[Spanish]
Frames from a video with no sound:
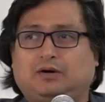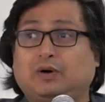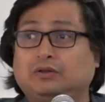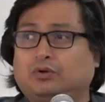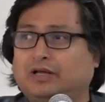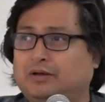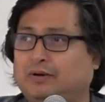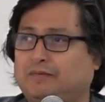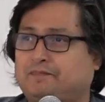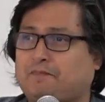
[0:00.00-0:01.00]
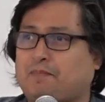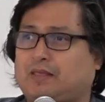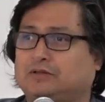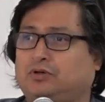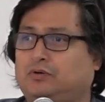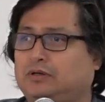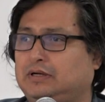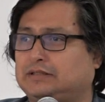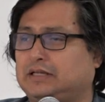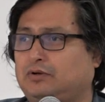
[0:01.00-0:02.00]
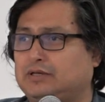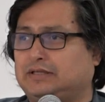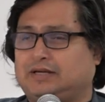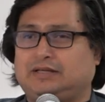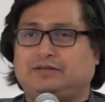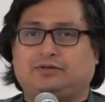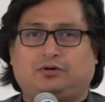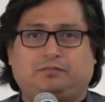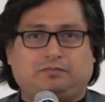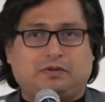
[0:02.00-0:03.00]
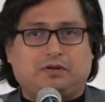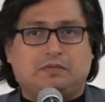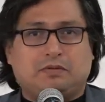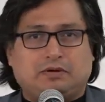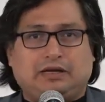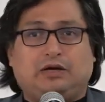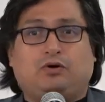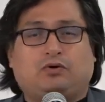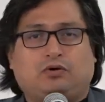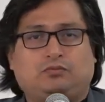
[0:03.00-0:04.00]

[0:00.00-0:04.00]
El encargado de abrir las participaciones en el tema de cultura fue el poeta Harold